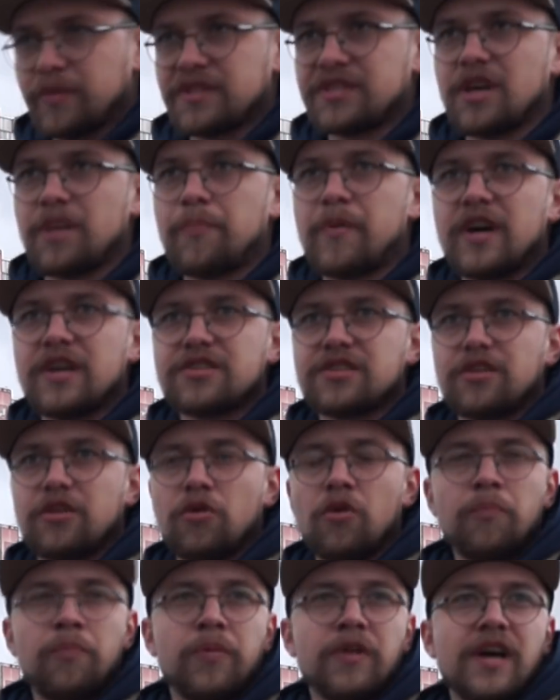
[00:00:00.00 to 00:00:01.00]
под запаской,
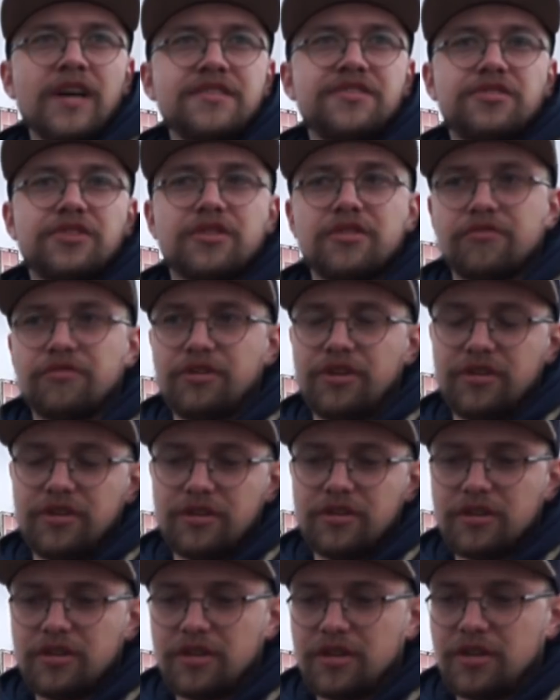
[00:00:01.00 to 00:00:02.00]
он пластиковый,
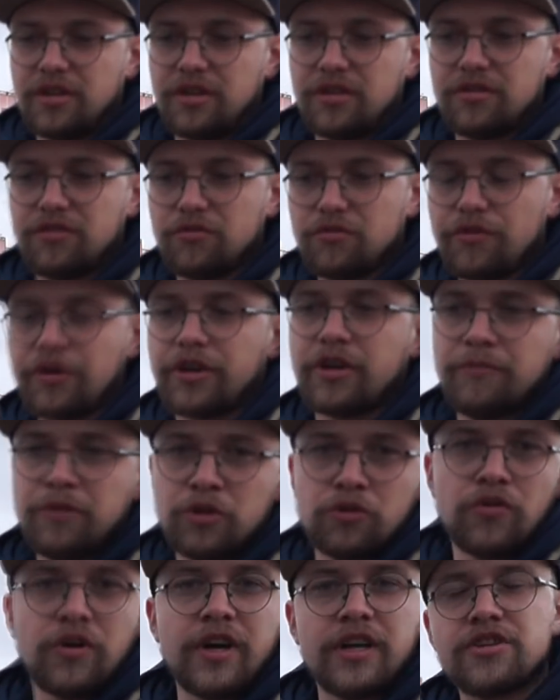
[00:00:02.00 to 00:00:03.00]
ну,
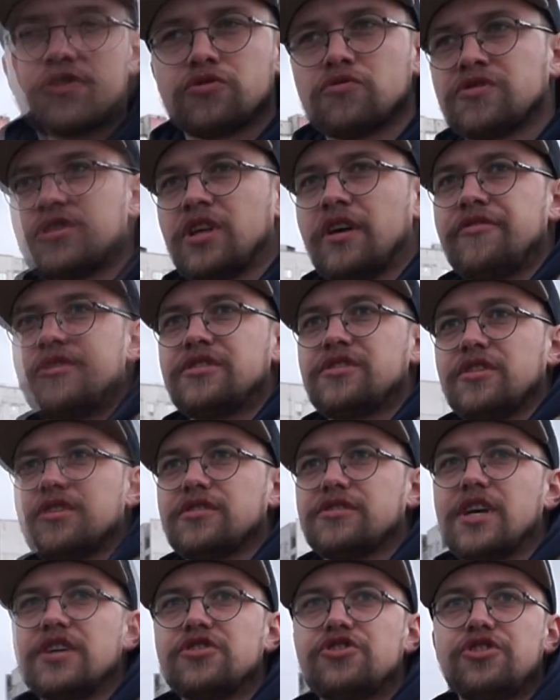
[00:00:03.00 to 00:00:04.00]
рекомендую, конечно, установить
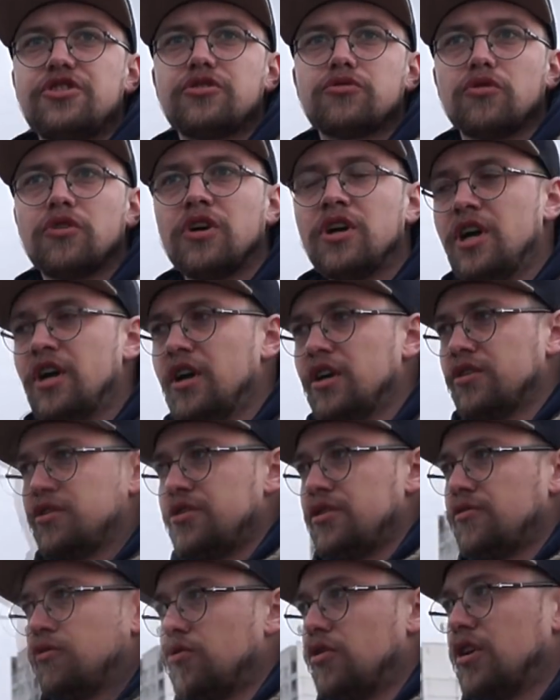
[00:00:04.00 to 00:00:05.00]
защиту на
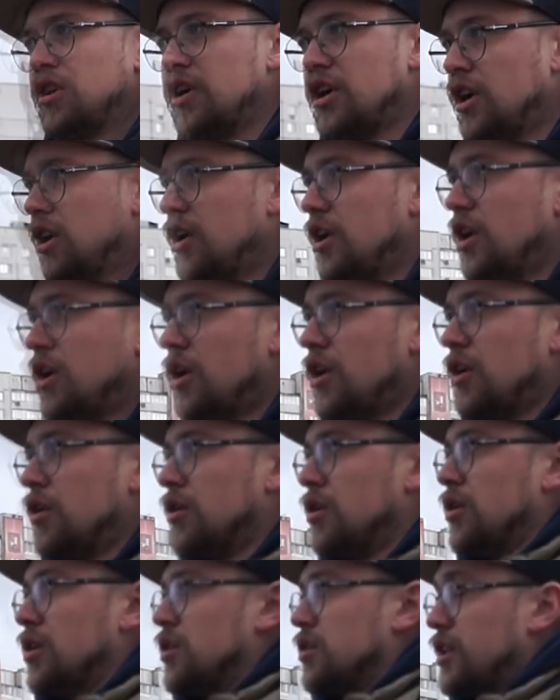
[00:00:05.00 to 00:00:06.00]
него.
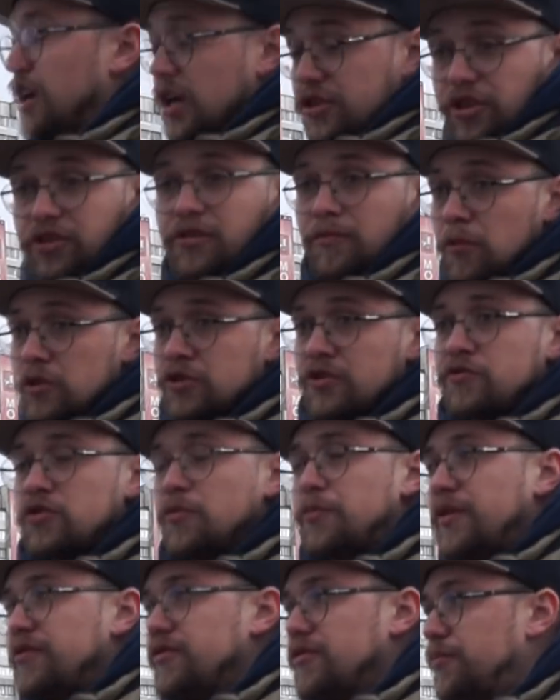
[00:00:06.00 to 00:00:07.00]
Также это можно
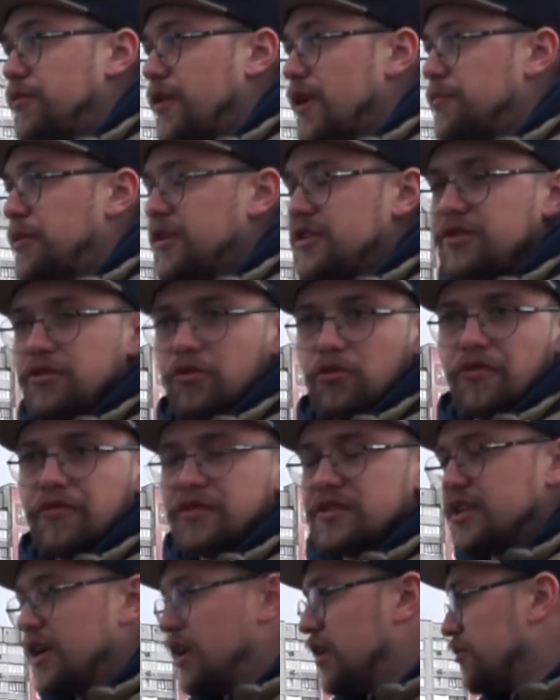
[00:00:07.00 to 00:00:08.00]
все приобрести у
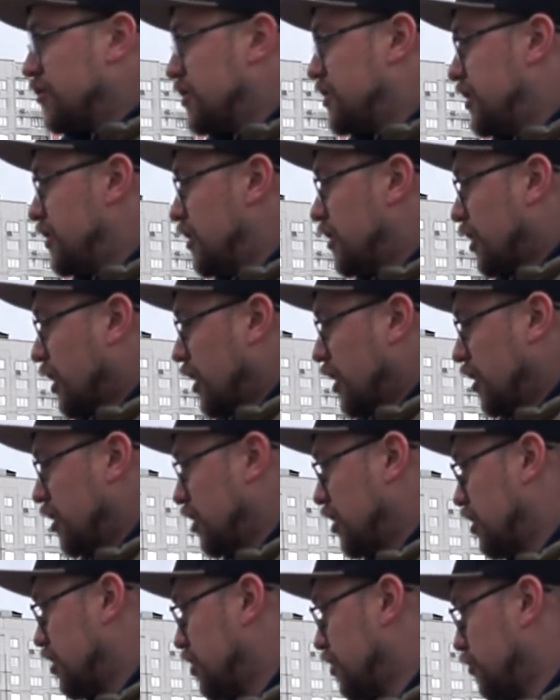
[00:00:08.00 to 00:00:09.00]
официального дилера,
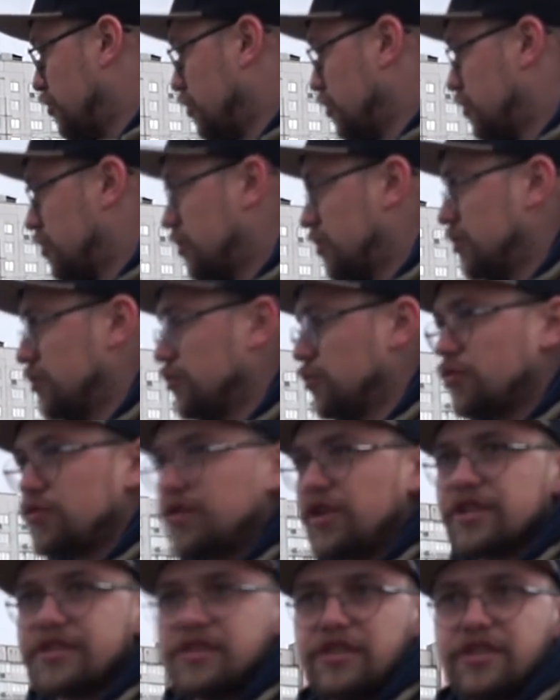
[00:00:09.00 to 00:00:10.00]
вот. Но ну,
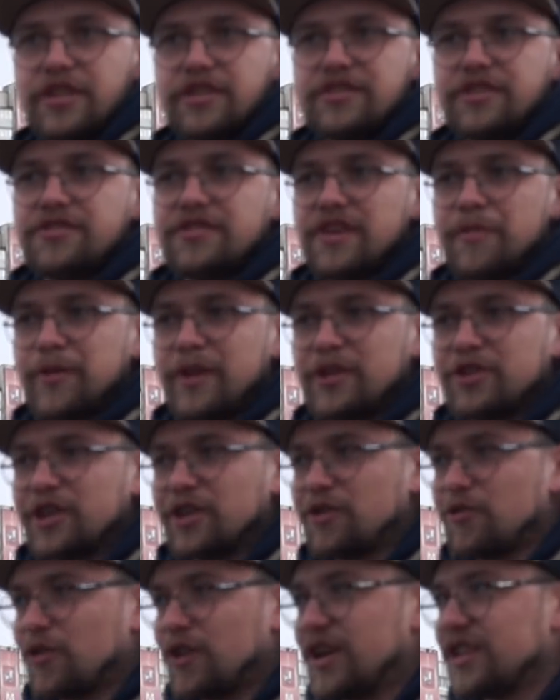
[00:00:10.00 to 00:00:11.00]
если ездить, опять же,
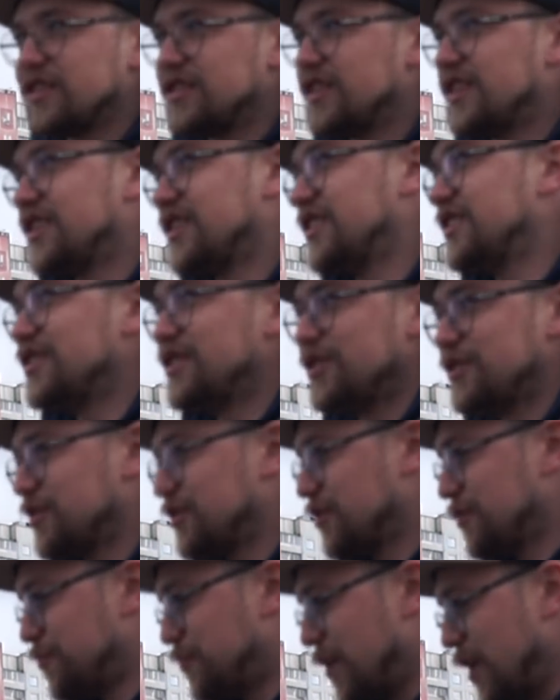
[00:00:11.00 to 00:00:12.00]
аккуратно,
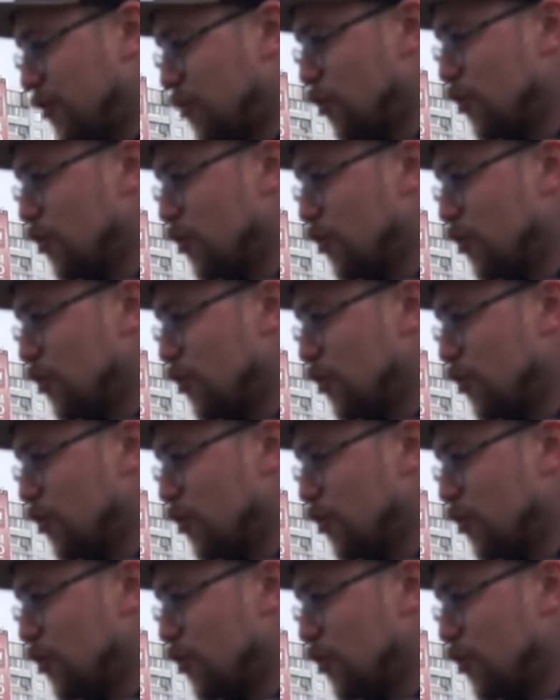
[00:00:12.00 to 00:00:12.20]
по